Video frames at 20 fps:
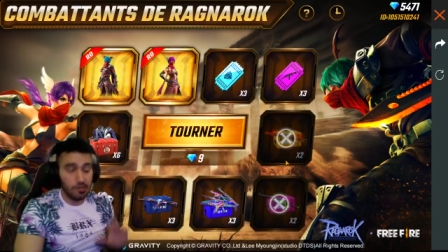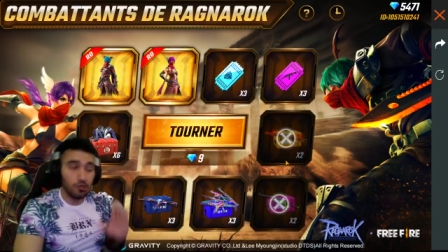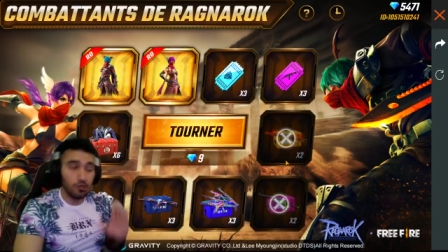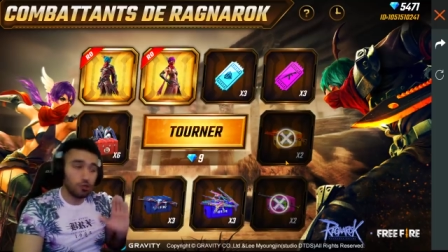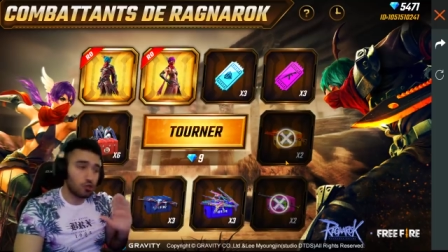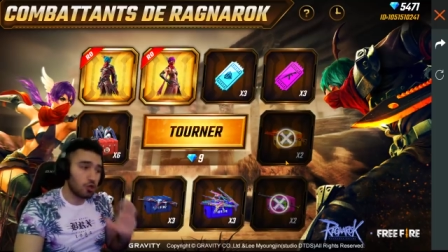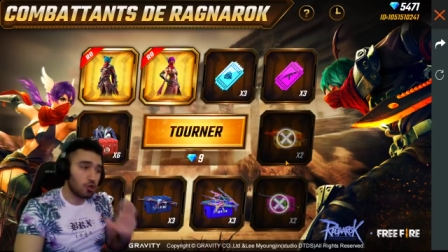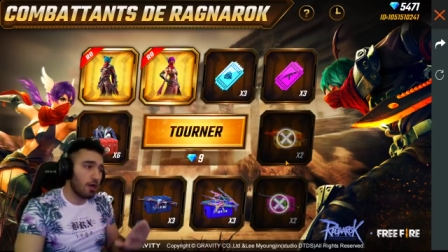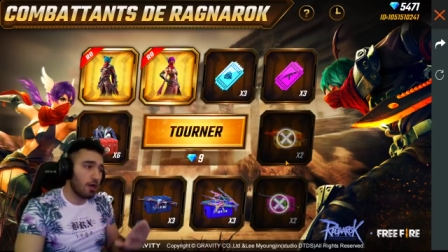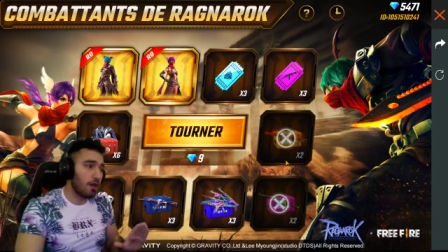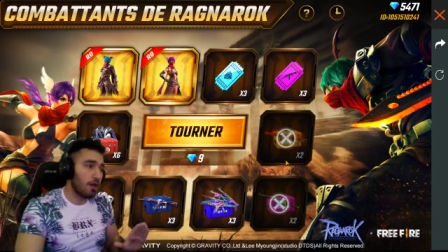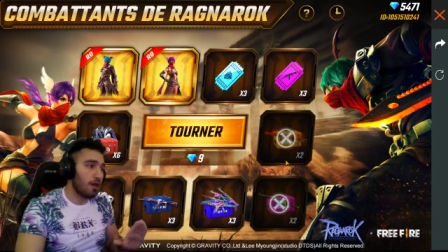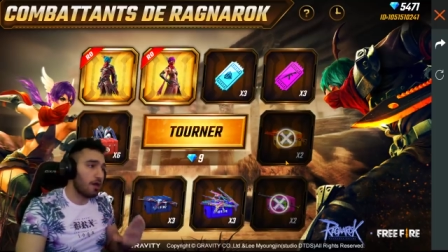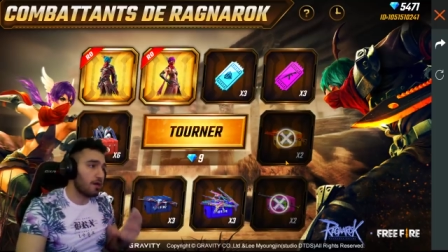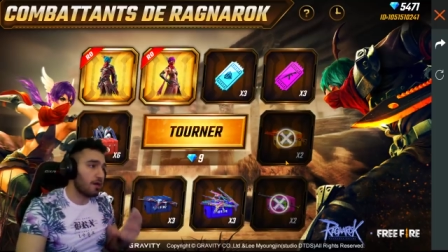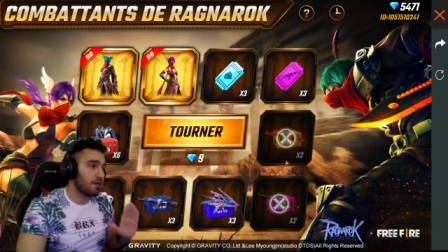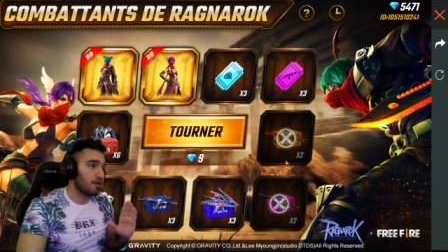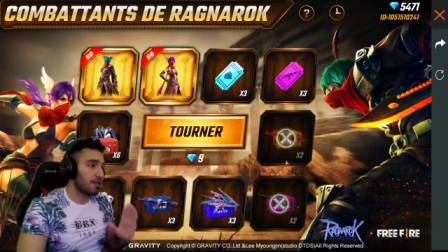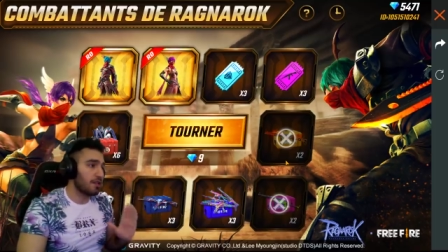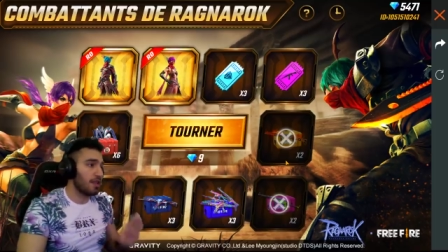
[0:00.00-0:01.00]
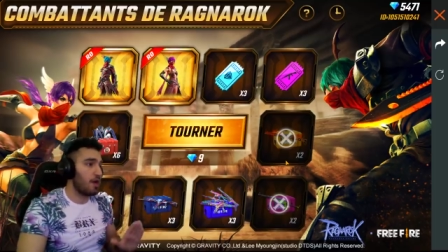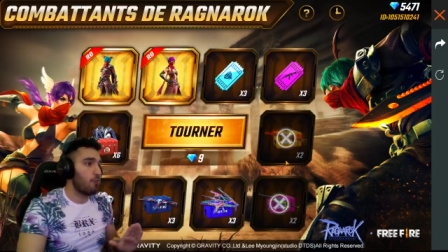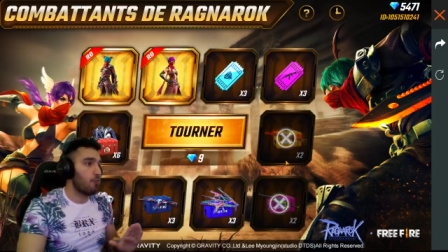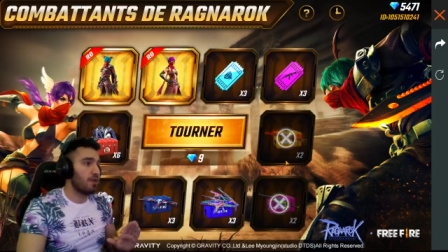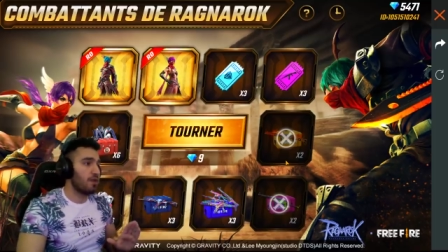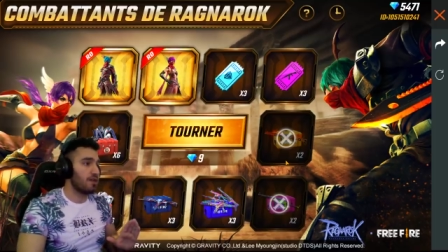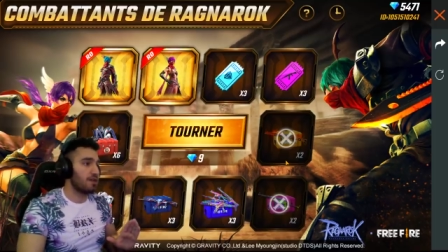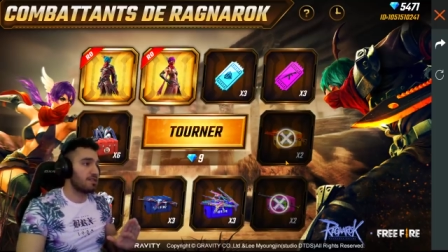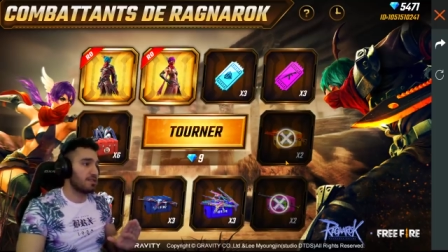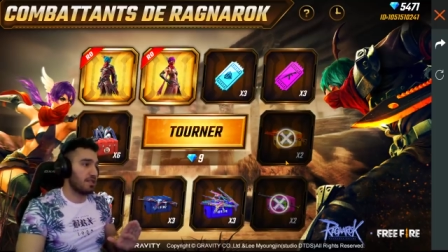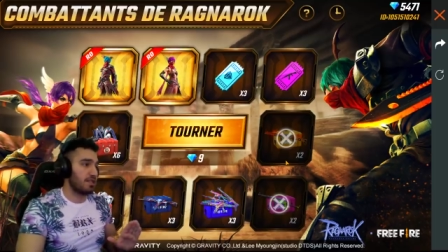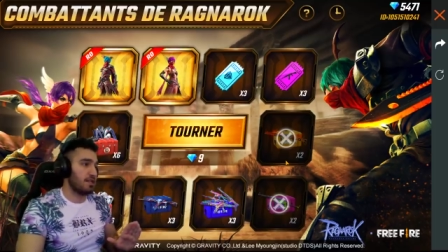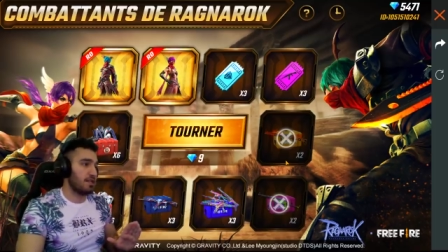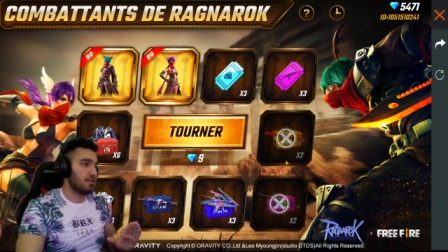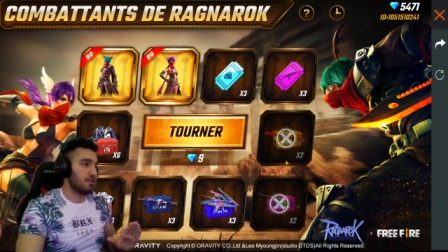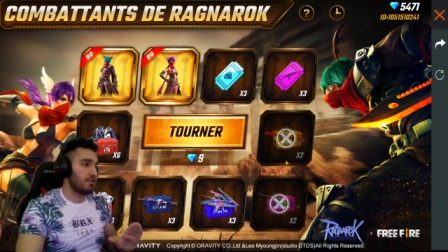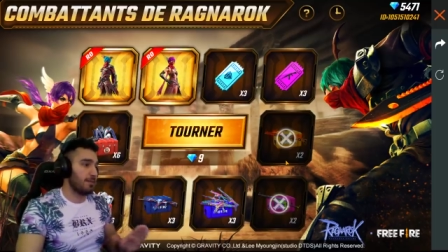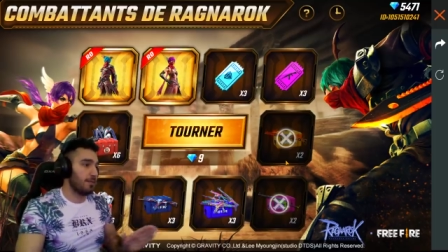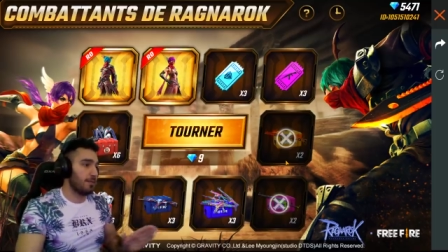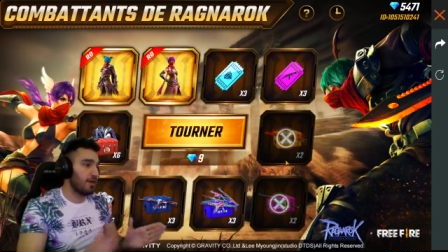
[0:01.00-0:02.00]
ان شاء الله يطلعوا لنا
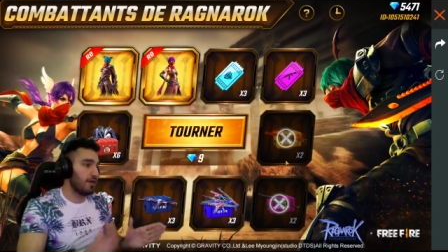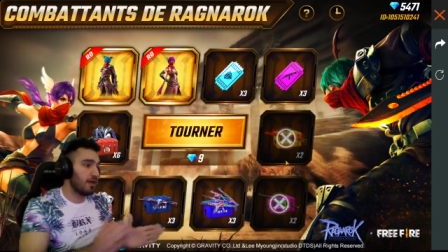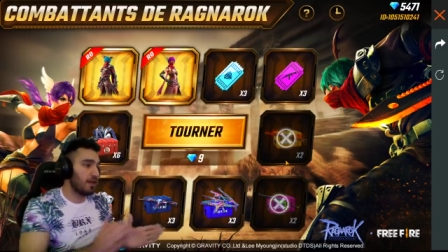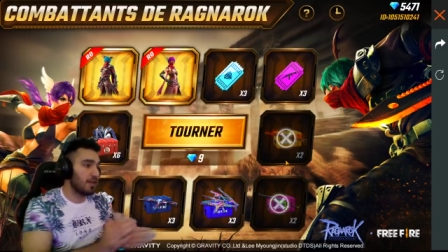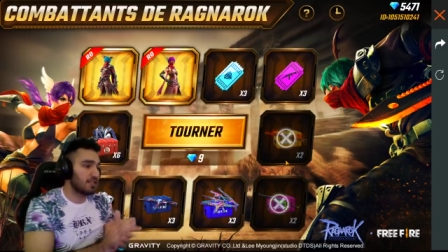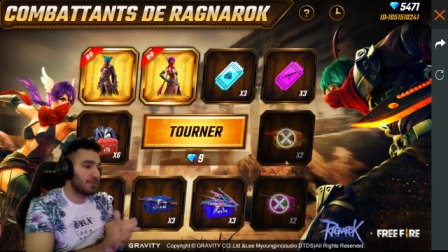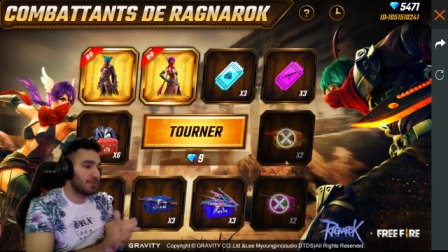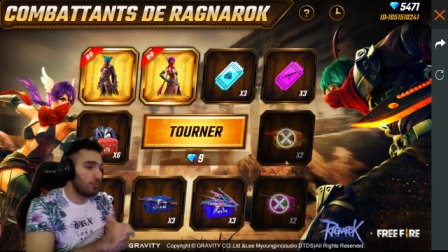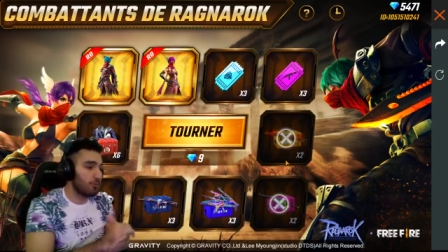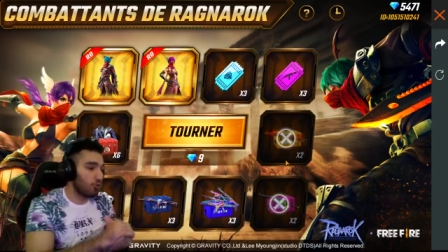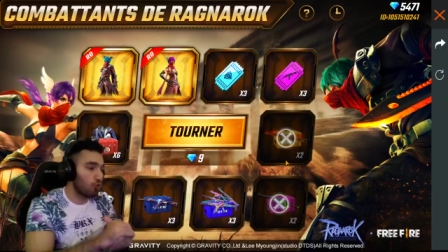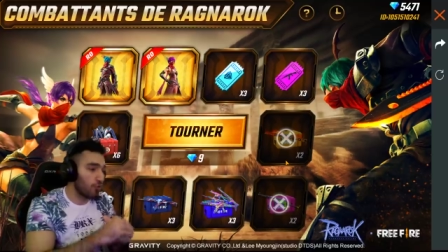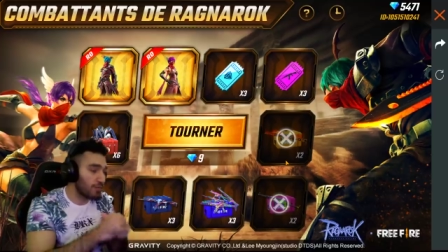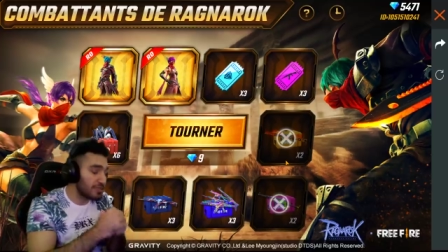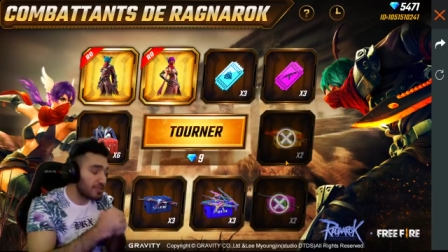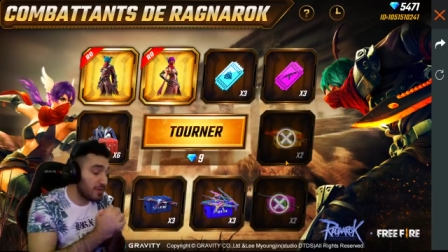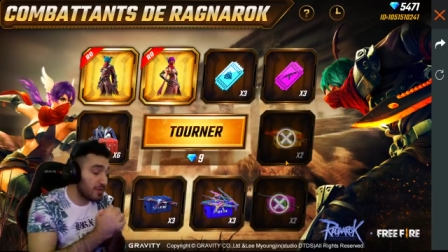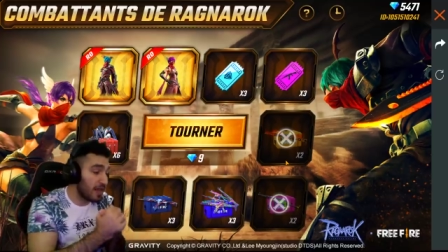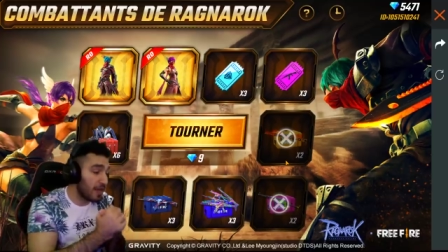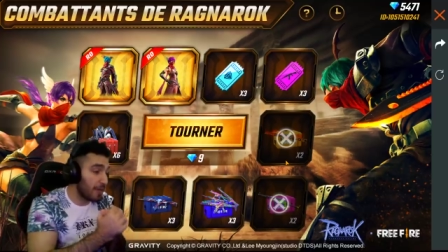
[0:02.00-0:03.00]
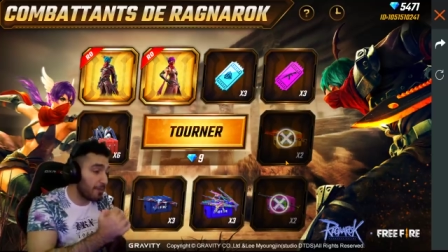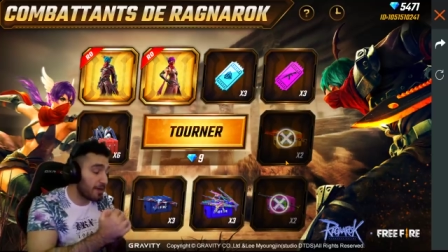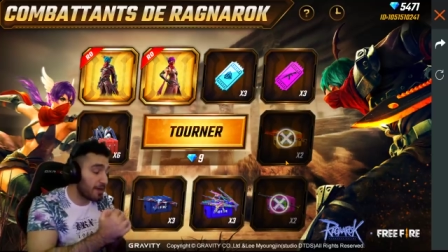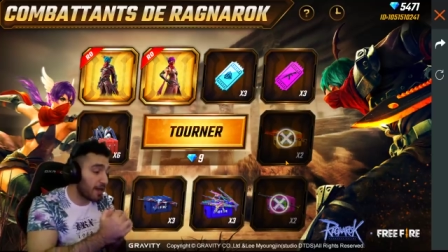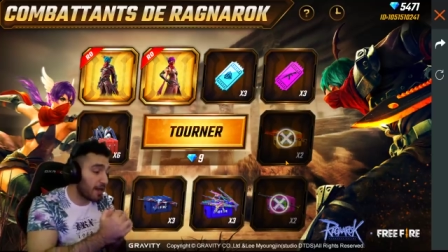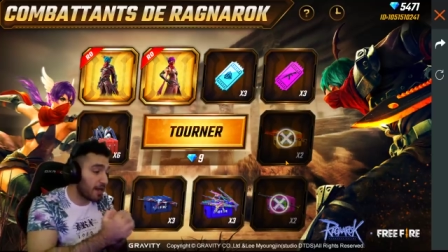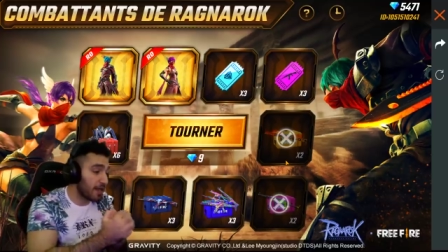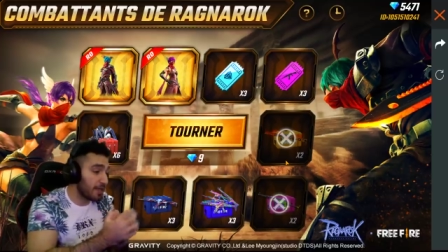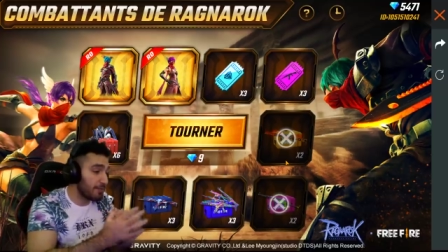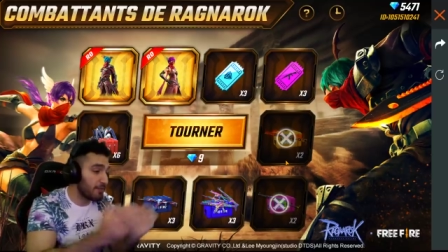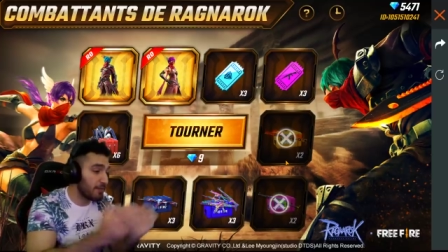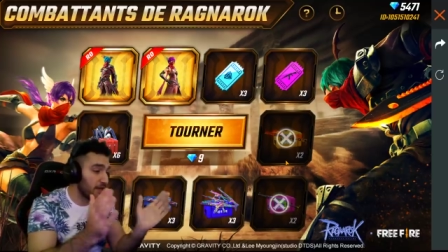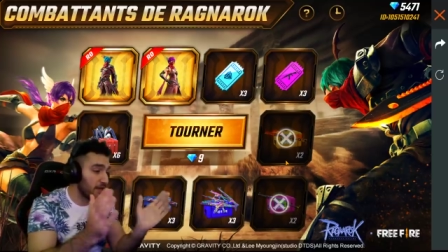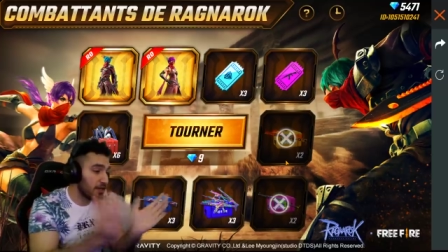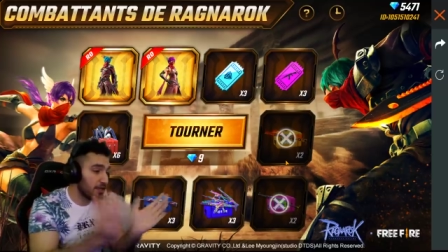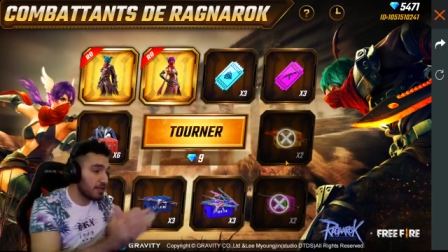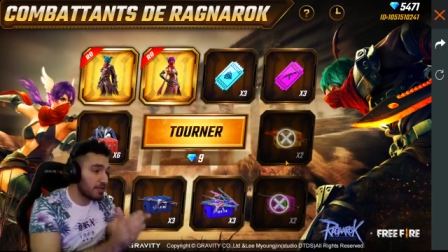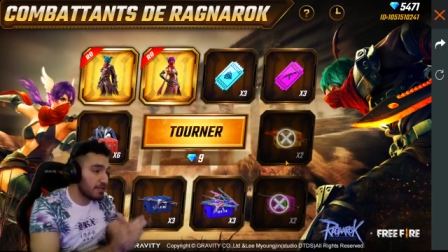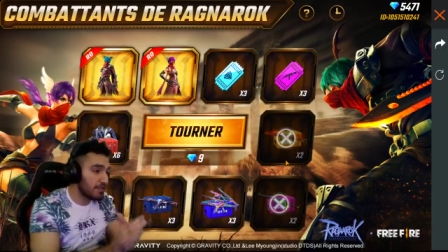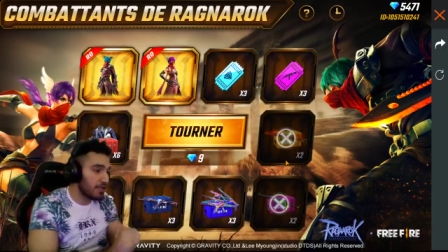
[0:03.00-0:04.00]
السكنات شباب يلا شباب نقول بسم الله الرحمن الرحيم
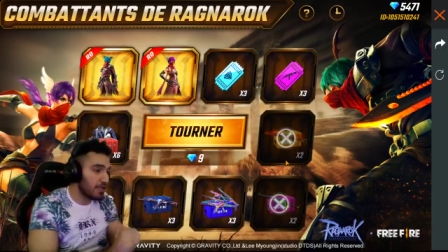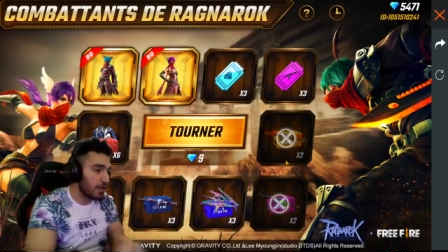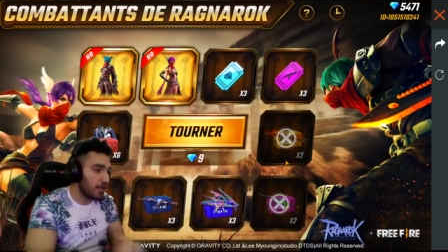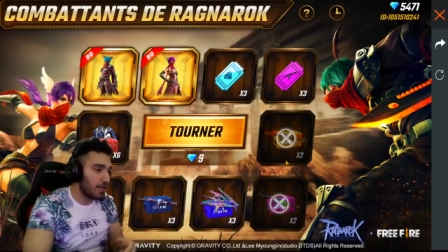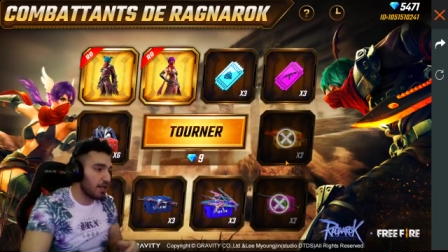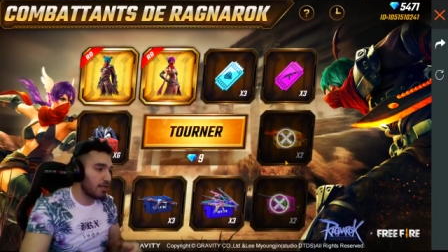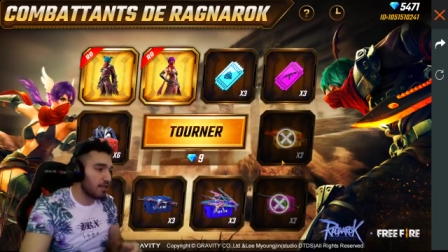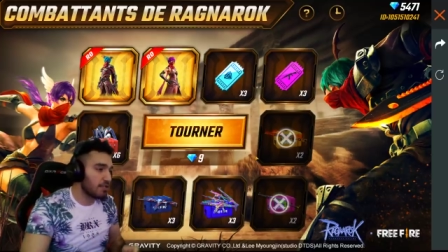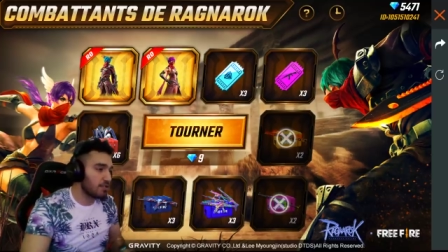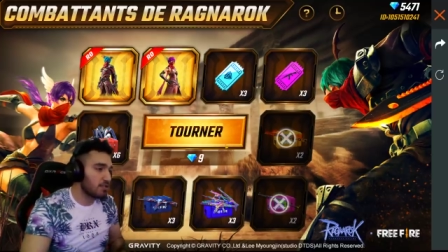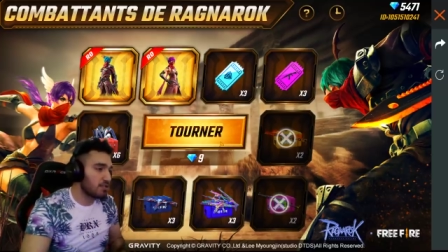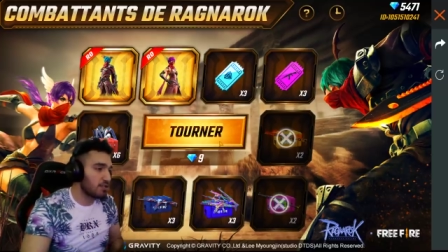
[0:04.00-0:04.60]
يلا